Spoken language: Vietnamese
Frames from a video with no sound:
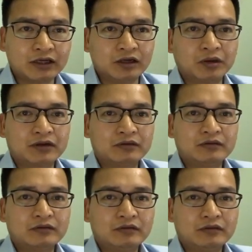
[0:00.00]
kỷ luật
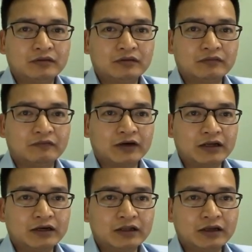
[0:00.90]
và
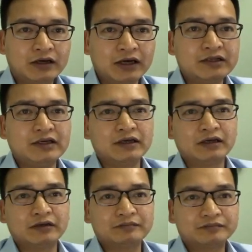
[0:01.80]
những cái tính kiên trì
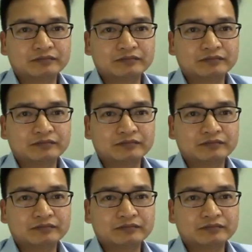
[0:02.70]
nhất định